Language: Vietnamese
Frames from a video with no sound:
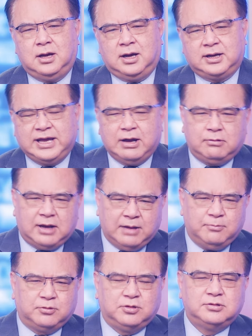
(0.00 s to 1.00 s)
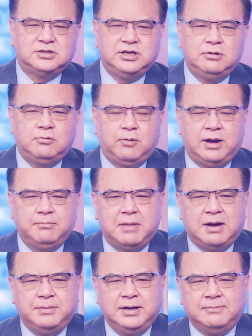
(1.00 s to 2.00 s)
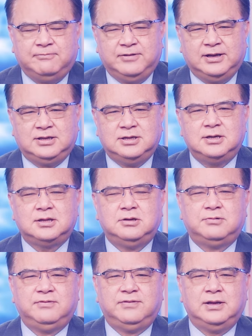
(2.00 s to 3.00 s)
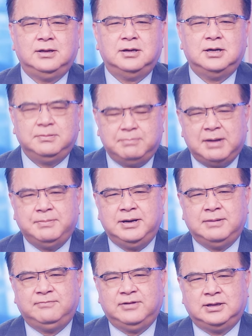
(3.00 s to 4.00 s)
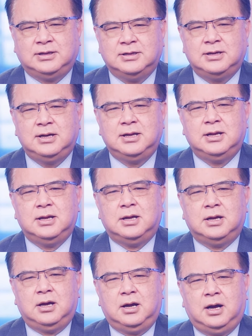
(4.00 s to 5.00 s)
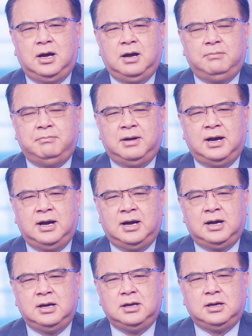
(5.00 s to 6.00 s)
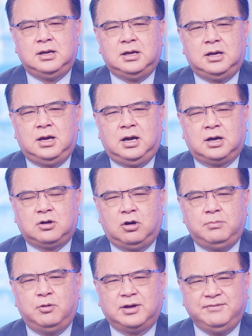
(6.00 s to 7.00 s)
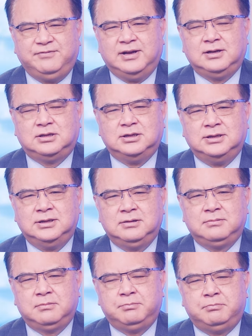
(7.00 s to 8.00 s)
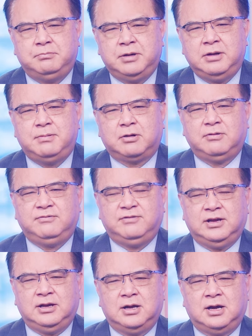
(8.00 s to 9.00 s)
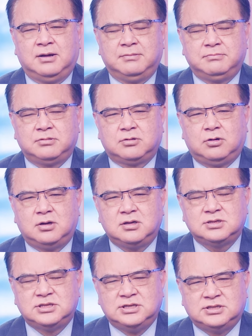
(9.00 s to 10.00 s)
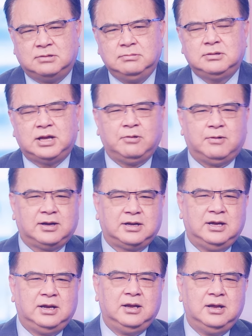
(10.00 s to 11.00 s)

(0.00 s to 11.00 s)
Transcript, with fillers: uh, kéo lại một chút xíu khoảng 30 năm về trước thưa quý vị hơn 30 năm về trước uh, mà uh, có một cái viễn tượng nếu mà quý vị uh, có sinh sống tại Hoa Kỳ